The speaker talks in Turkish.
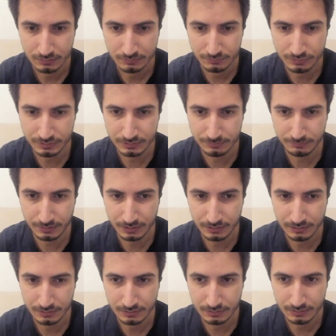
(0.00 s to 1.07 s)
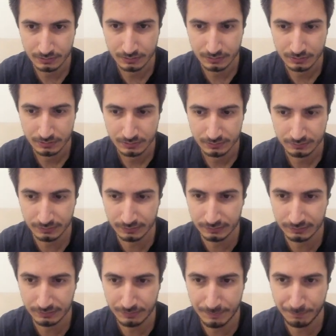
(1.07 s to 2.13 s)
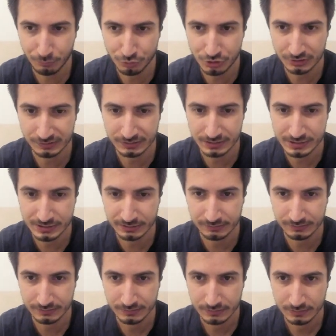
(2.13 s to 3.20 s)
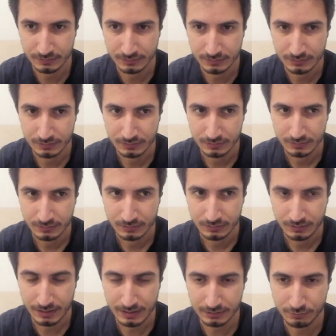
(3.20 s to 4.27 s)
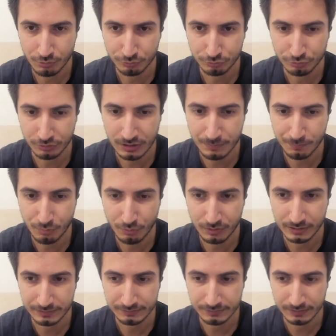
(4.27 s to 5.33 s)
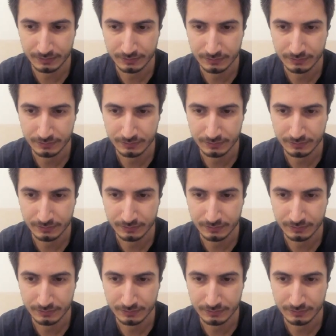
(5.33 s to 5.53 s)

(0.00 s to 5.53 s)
Bir şey diyeyim mi? Sanırsam hep boşa sıkacağız. Eğer kontroller böyleyse.